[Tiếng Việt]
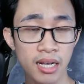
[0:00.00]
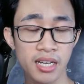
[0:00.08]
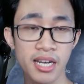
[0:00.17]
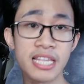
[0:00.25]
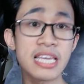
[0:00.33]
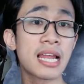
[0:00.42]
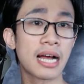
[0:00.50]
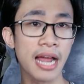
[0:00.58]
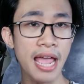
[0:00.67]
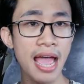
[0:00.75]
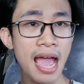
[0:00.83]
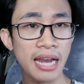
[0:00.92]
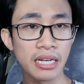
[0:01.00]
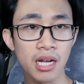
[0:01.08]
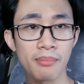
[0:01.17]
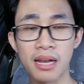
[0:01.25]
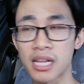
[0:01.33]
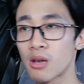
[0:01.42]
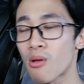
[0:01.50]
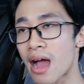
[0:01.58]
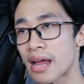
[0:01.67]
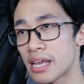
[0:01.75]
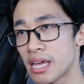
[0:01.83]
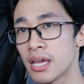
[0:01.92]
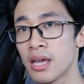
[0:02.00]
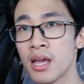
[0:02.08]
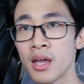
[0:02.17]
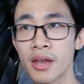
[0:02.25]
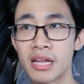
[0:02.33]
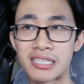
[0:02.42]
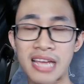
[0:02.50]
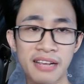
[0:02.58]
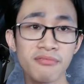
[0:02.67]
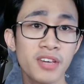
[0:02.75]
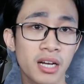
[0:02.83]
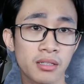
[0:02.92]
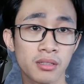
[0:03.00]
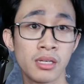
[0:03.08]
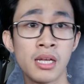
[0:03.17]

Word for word: gần đây nhất là Nghệ An các bạn nên loại đi để tránh việc